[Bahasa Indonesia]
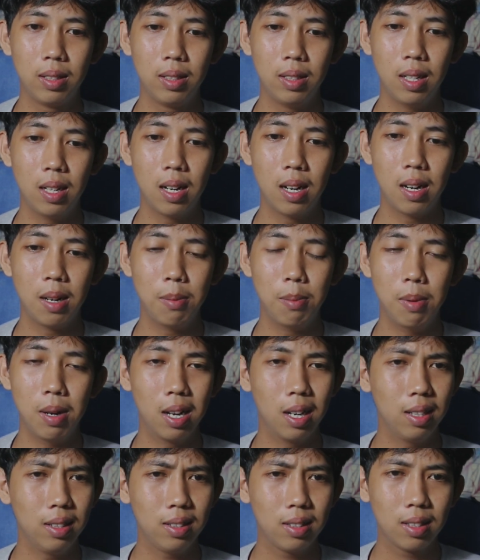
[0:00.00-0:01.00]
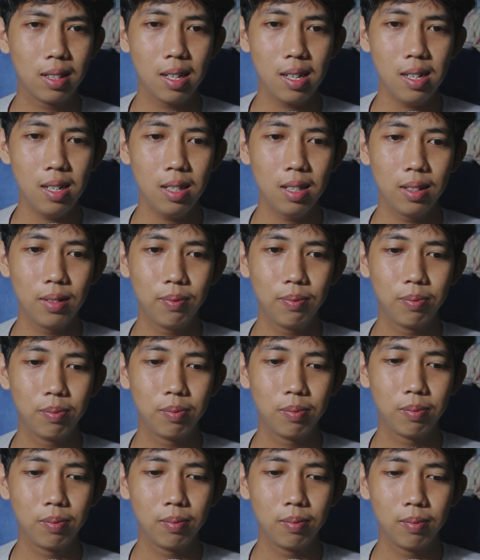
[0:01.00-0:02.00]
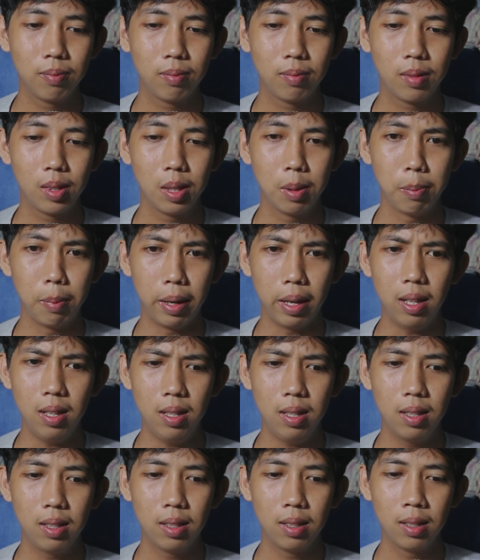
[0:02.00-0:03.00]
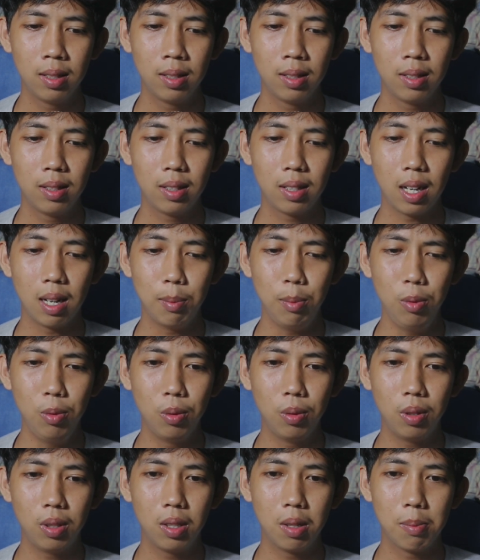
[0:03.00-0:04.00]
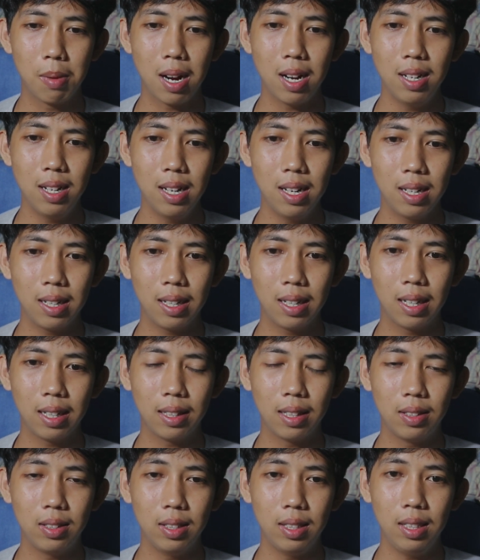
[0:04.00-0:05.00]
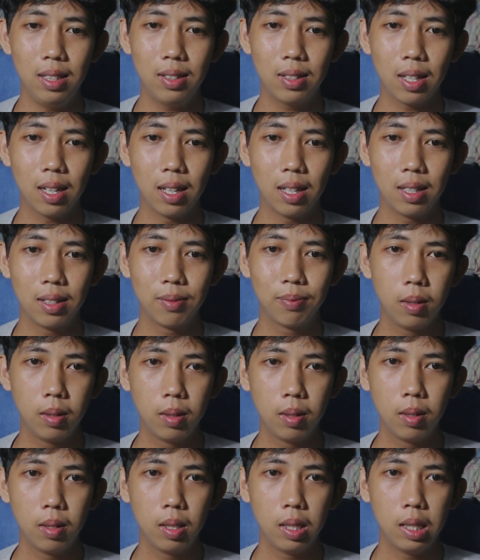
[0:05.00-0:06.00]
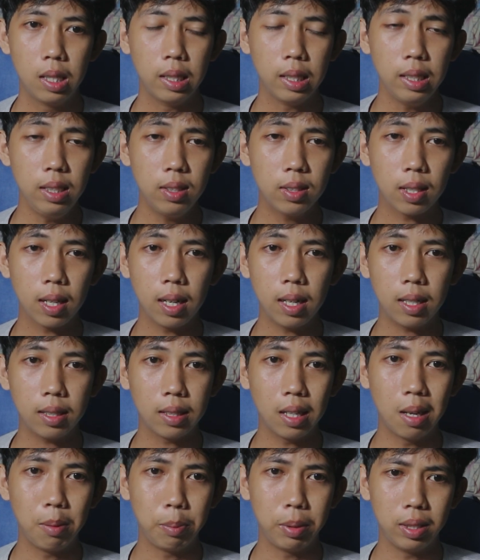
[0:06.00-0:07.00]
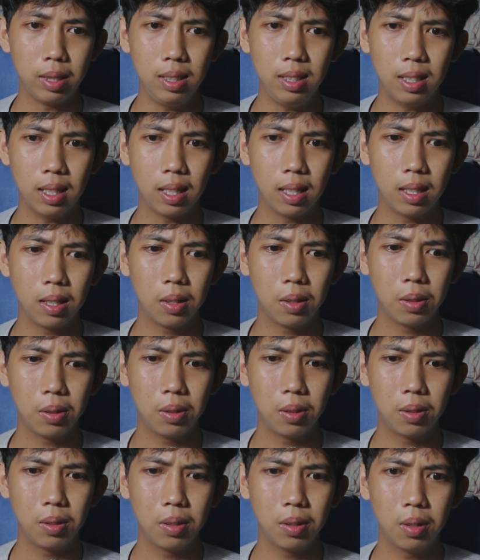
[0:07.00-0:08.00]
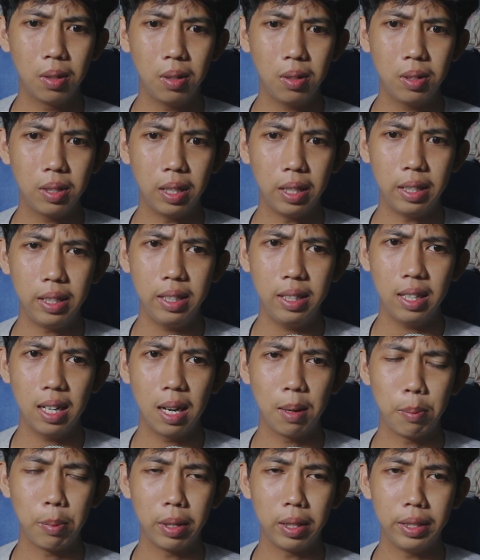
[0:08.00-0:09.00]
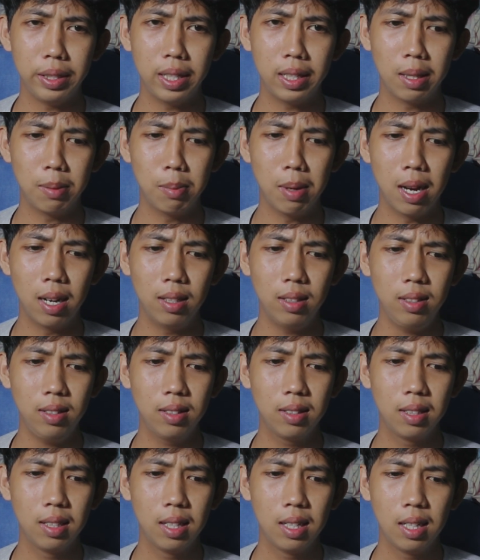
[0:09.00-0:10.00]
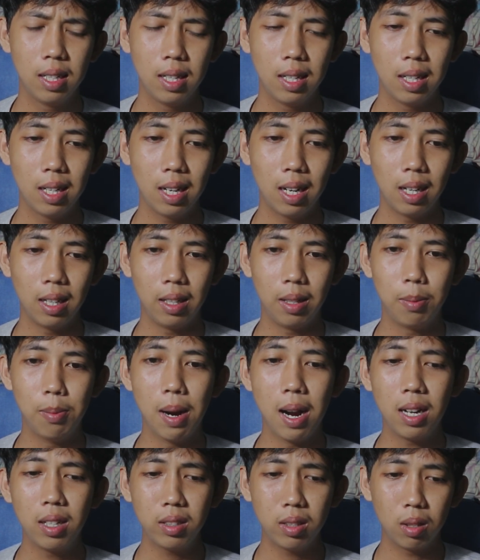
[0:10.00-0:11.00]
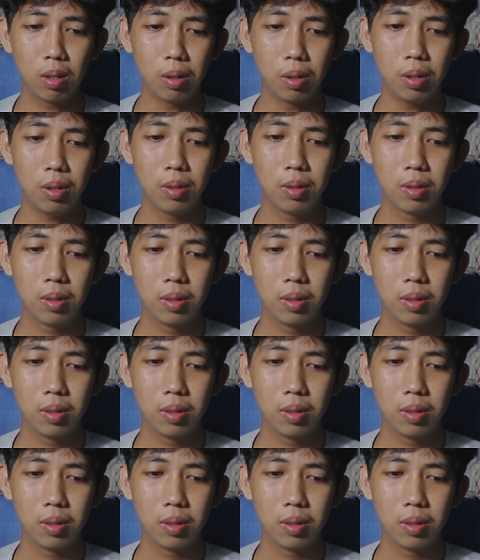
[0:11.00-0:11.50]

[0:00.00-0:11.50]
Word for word: nggak bales kah? Mel, kamu kemana? Kata si Risa. Risa kata Amelia. Oke, okay, Amelia ngebales. Aneh banget loh.